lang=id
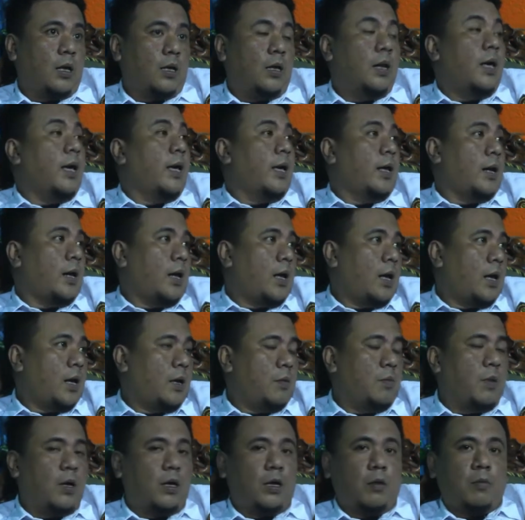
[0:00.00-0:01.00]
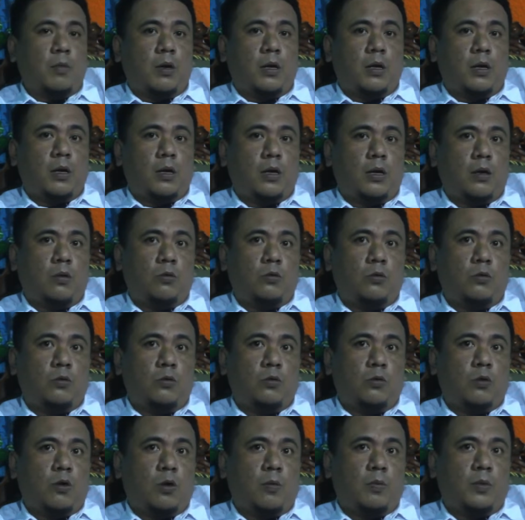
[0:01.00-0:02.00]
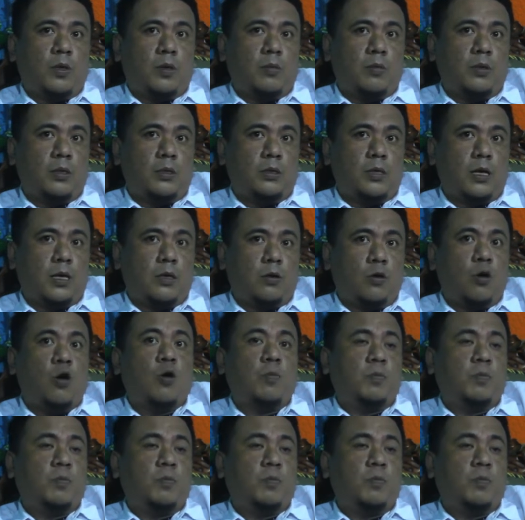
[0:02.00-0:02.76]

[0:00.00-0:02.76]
daerah bagaimana untuk optimalisasi,